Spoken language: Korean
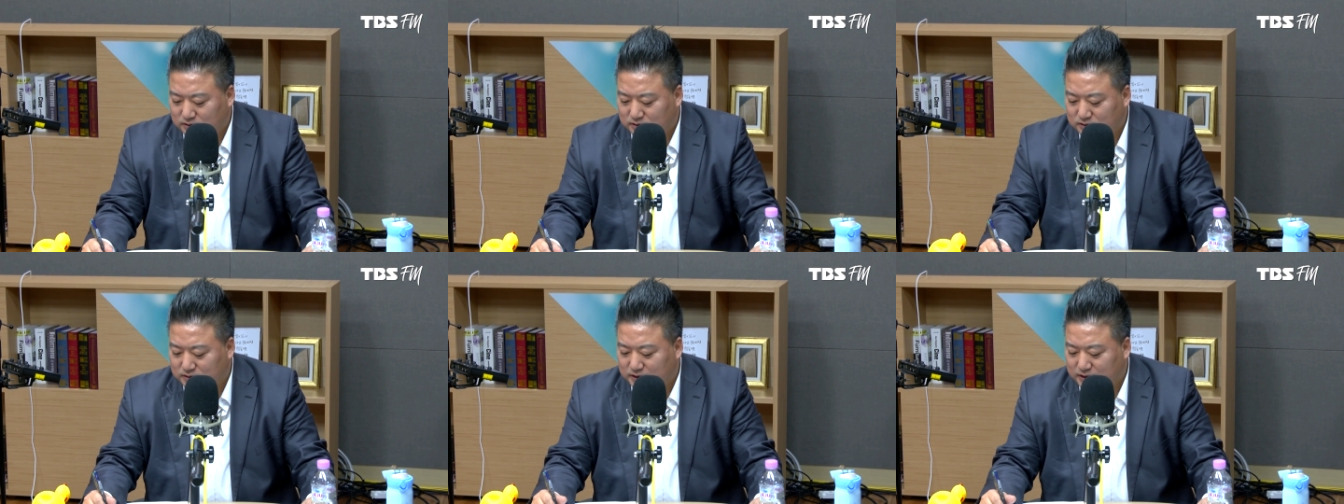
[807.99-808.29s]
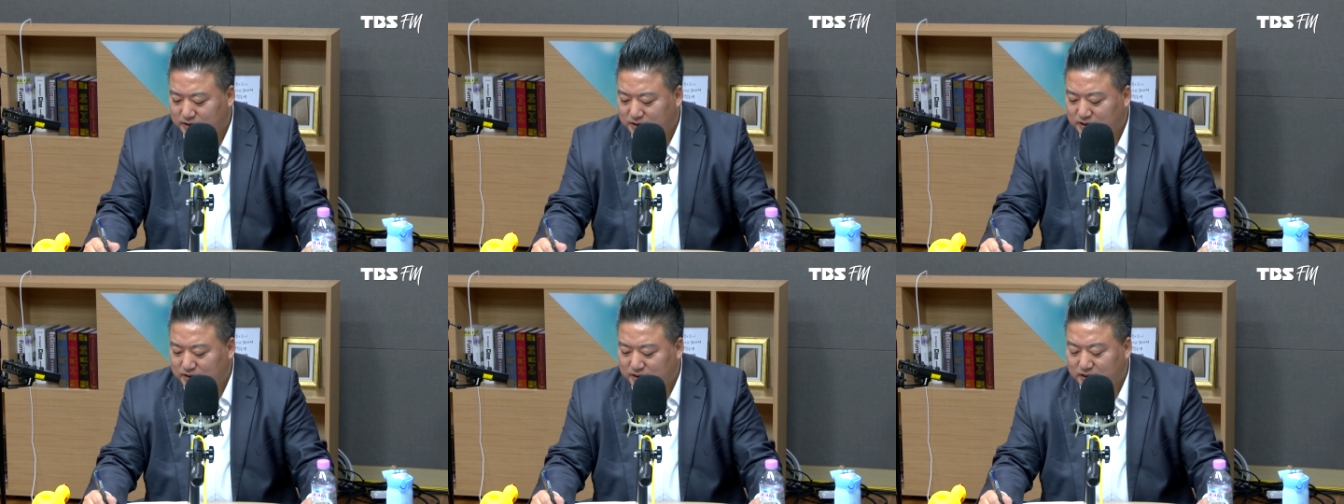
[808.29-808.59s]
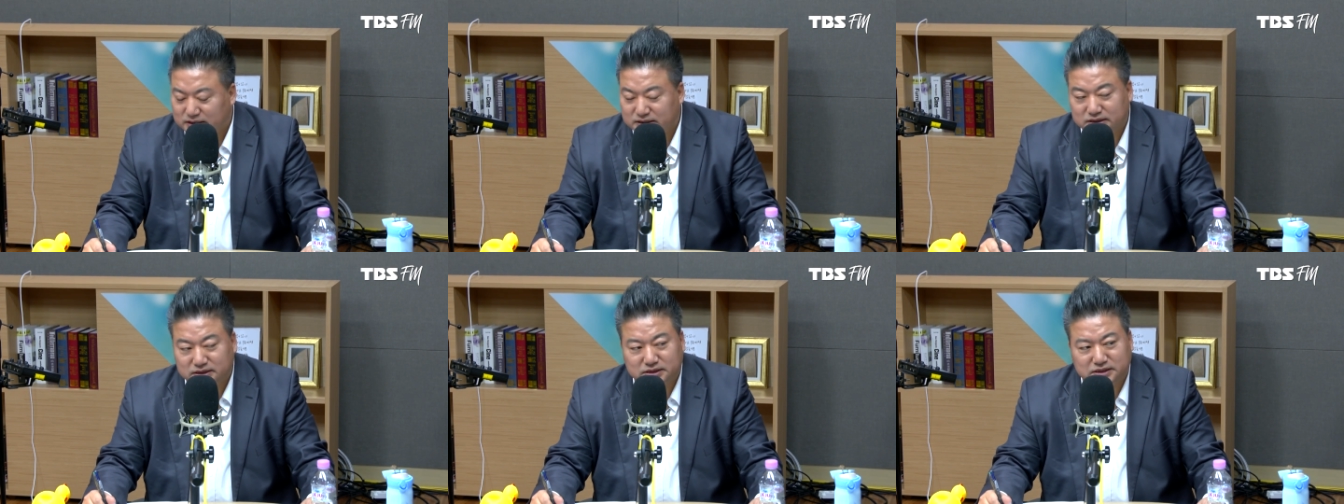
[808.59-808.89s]
근데
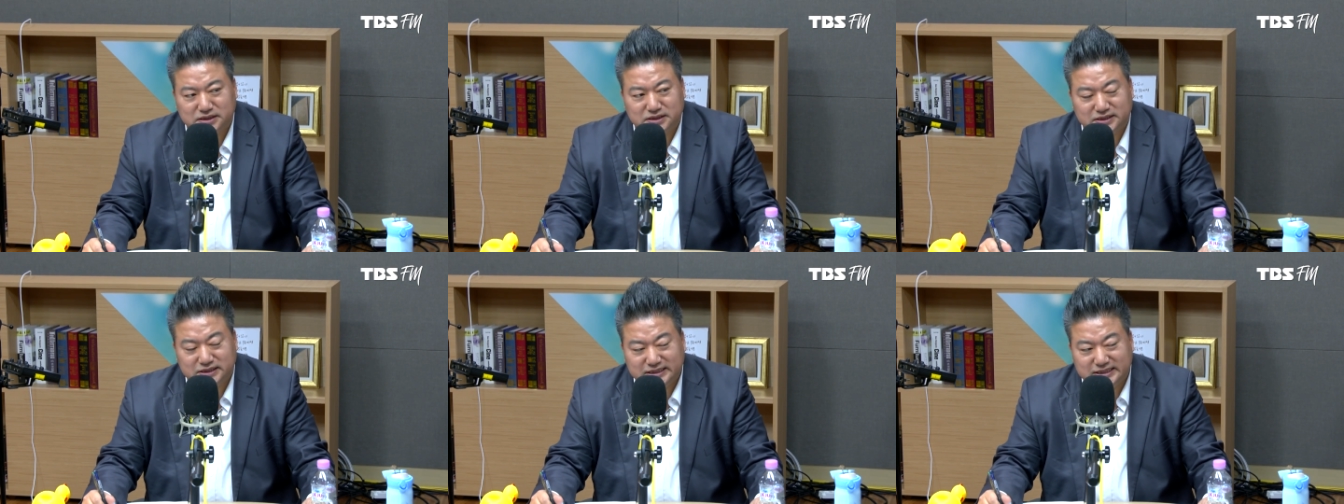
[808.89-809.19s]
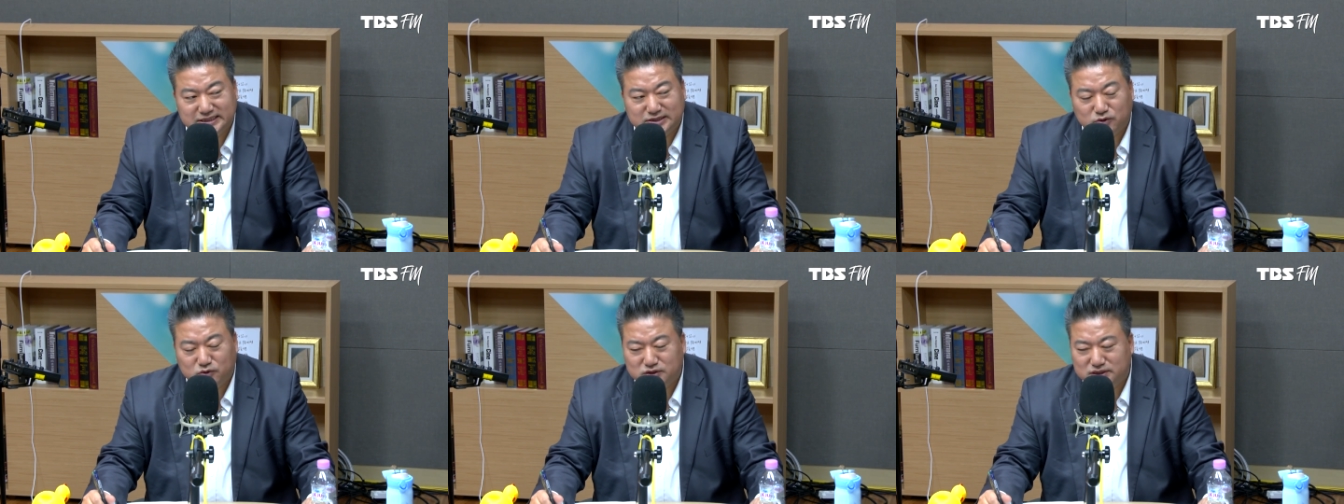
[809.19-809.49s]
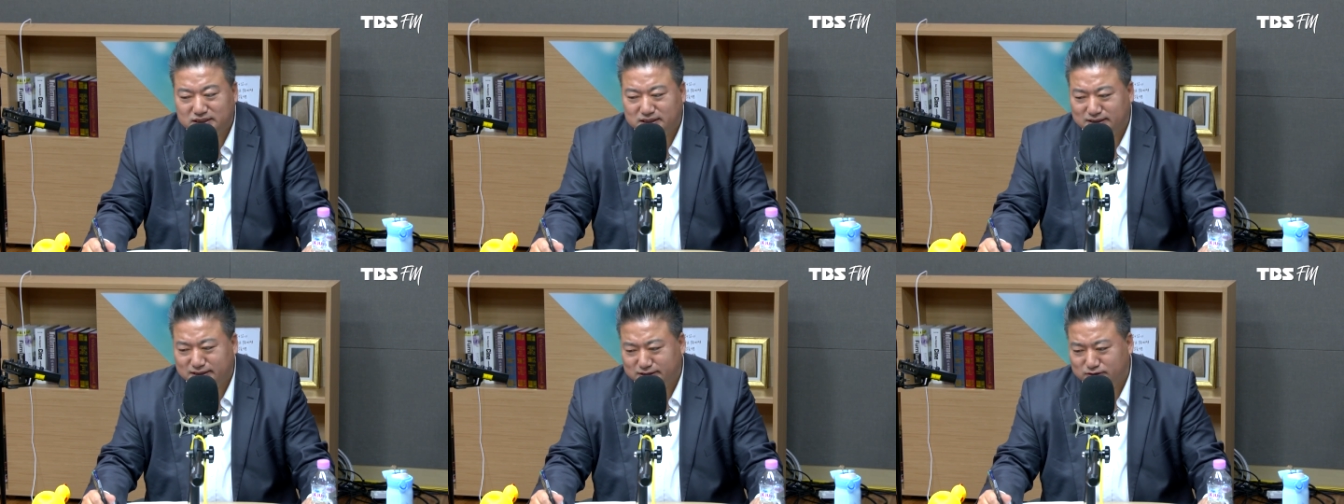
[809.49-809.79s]
일단 이것이
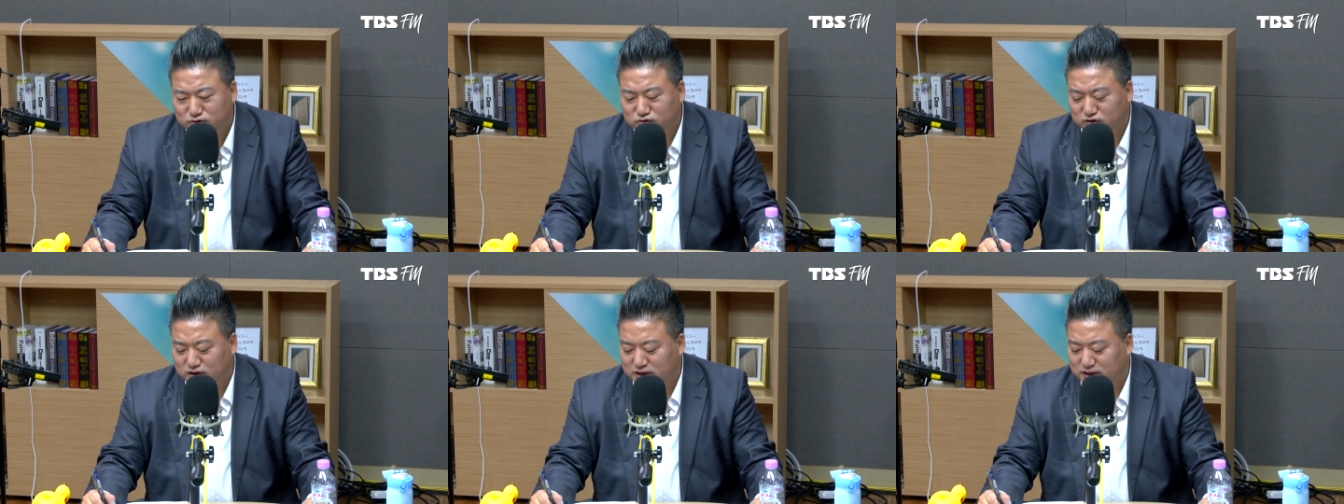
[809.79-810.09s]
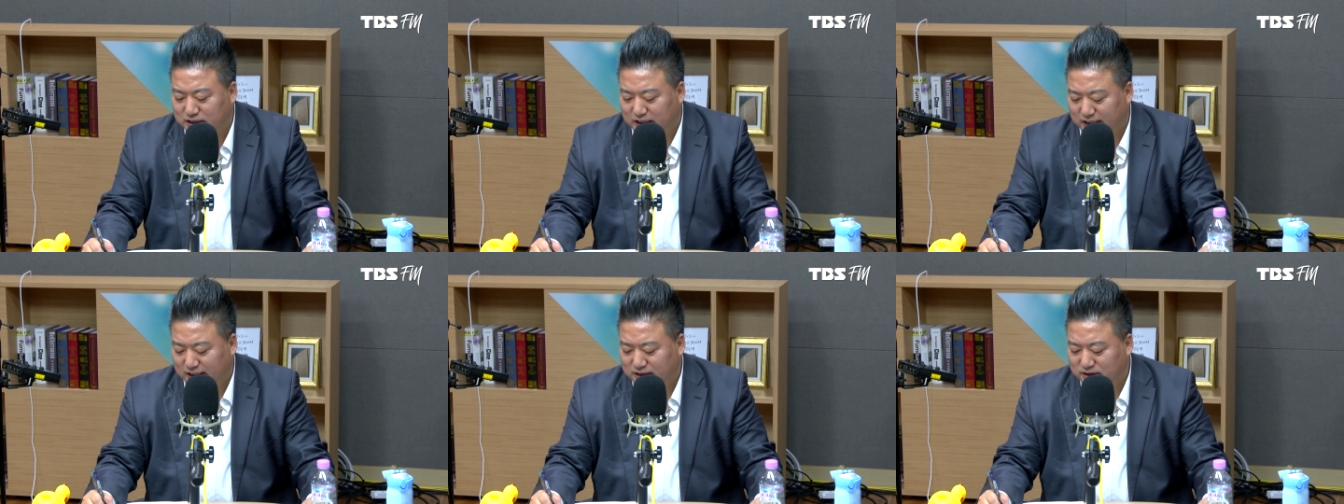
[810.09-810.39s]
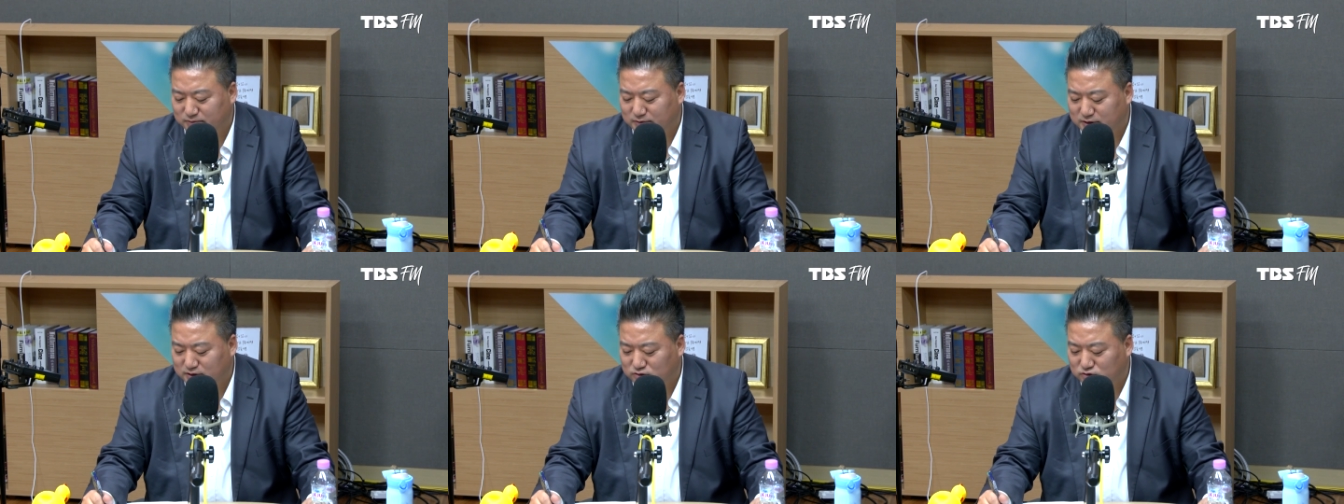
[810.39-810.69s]
의도냐 의중이냐
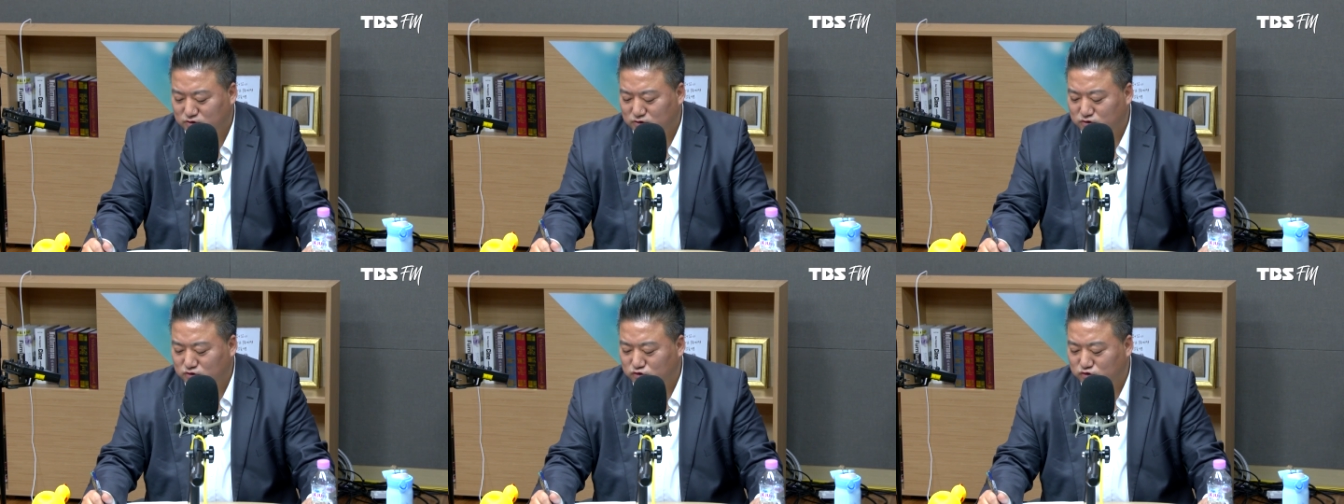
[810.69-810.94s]
아니면